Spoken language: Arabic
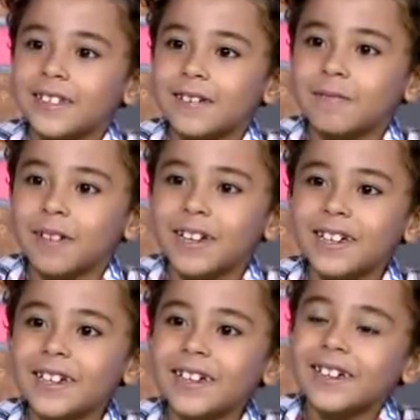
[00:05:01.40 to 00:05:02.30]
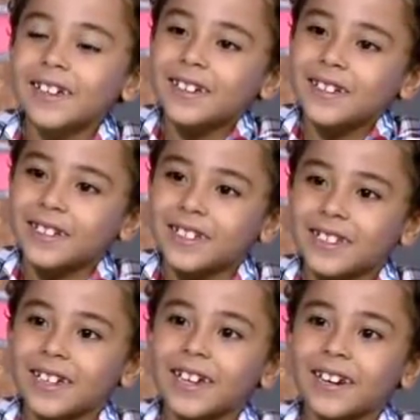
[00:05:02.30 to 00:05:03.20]
زي ما هي
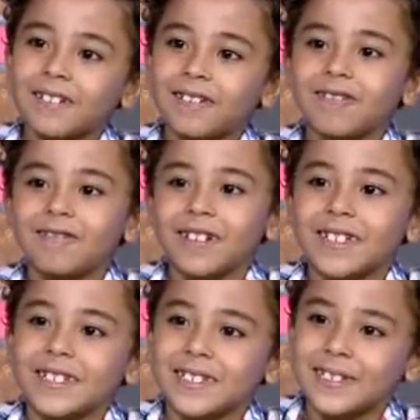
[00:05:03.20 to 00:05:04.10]
بس هي لفت بس